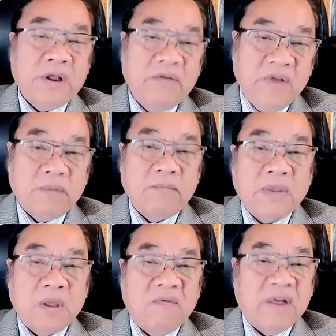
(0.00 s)
cái việc mà
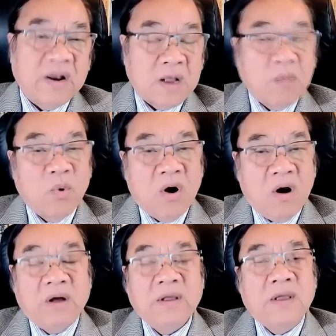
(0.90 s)
tổng phản công của
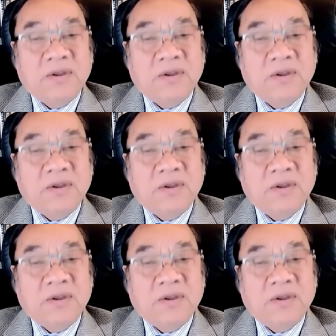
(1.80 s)
họ